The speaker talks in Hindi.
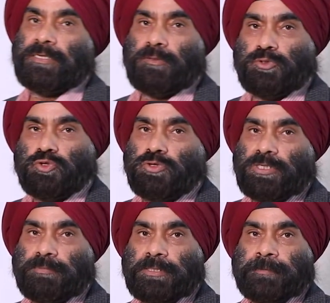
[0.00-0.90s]
है लोशो
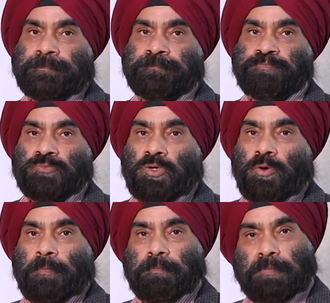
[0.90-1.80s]
ग्रिड में
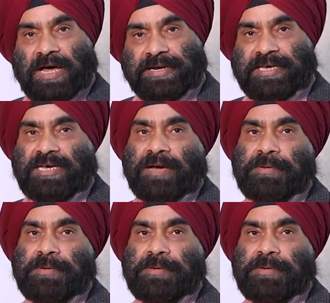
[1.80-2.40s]
प्लानिंग का